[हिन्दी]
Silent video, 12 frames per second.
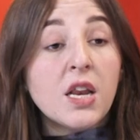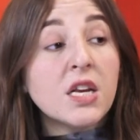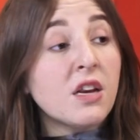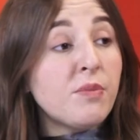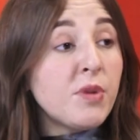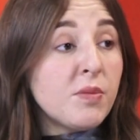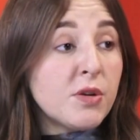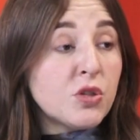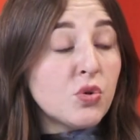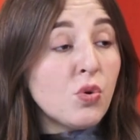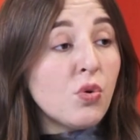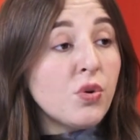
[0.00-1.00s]
लेकिन अपने
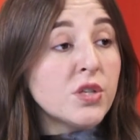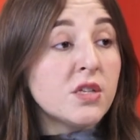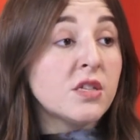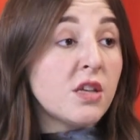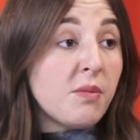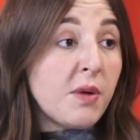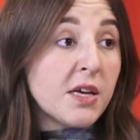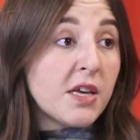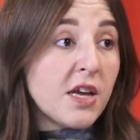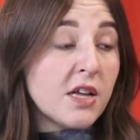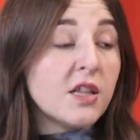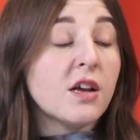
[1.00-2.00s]
बच्चों को इसने ज़बा
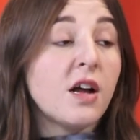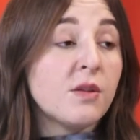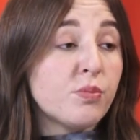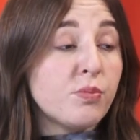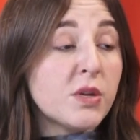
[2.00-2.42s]
किया है